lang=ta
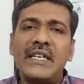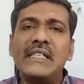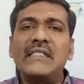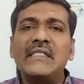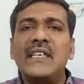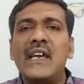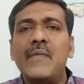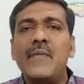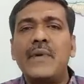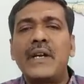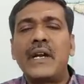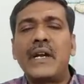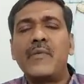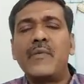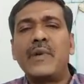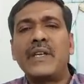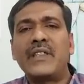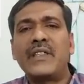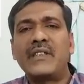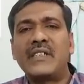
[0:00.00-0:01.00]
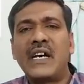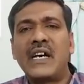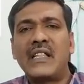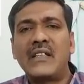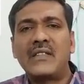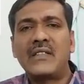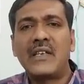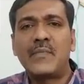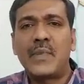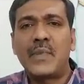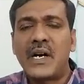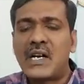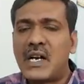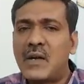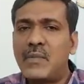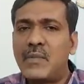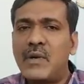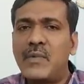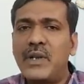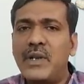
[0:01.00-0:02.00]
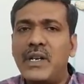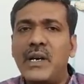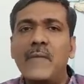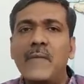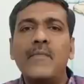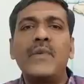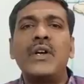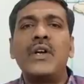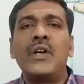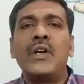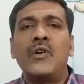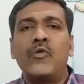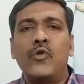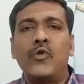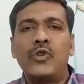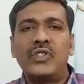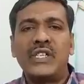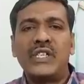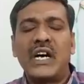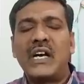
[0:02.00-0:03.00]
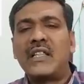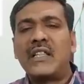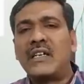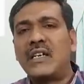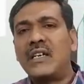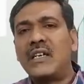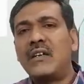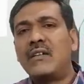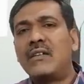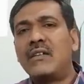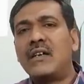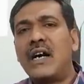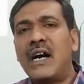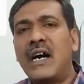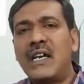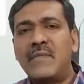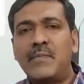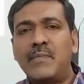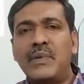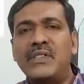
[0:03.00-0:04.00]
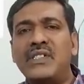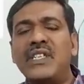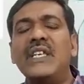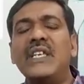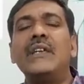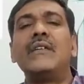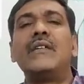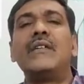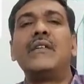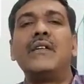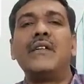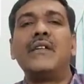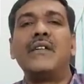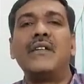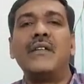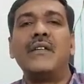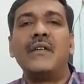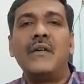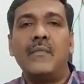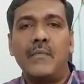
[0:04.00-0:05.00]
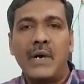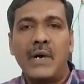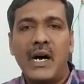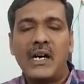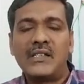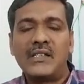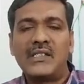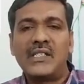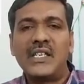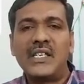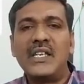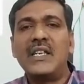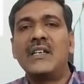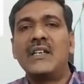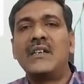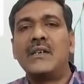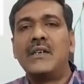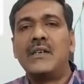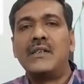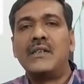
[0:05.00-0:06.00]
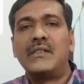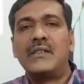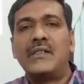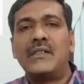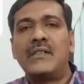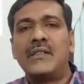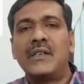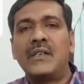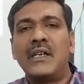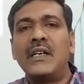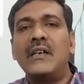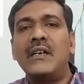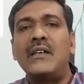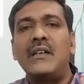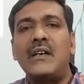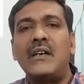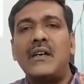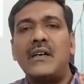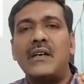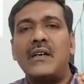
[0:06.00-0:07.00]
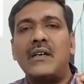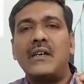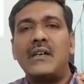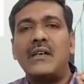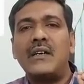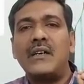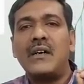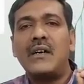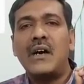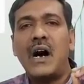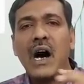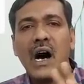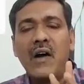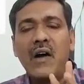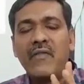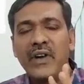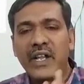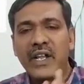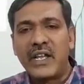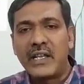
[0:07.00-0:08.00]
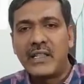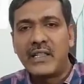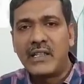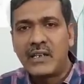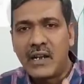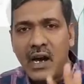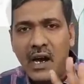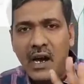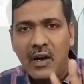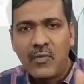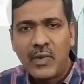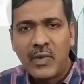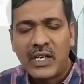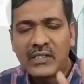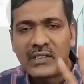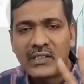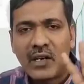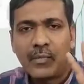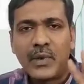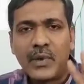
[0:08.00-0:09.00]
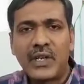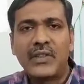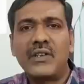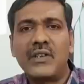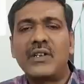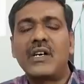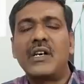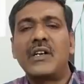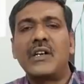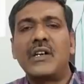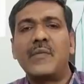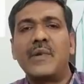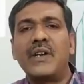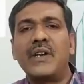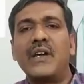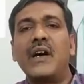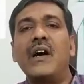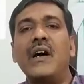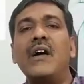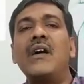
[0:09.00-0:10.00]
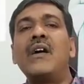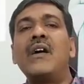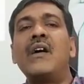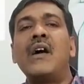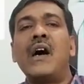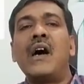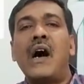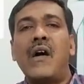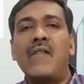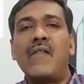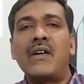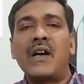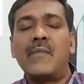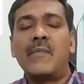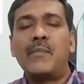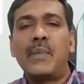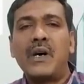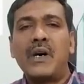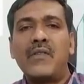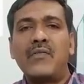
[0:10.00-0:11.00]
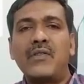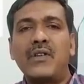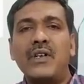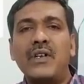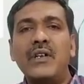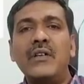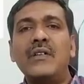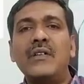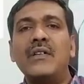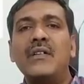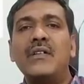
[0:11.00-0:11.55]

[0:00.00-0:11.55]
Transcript: இதை ஈஸியாக எப்படி கண்டுபிடிக்கிறது ஜாதகத்தை பார்க்காம அப்படின்னா ஒரு ஜாதகர் ஐப்பசி மாசி சித்திர ஆவணி இந்த நாலு மாதத்தில் பிறந்திருக்காரு அப்படின்னா அவங்க அப்பாவுக்கு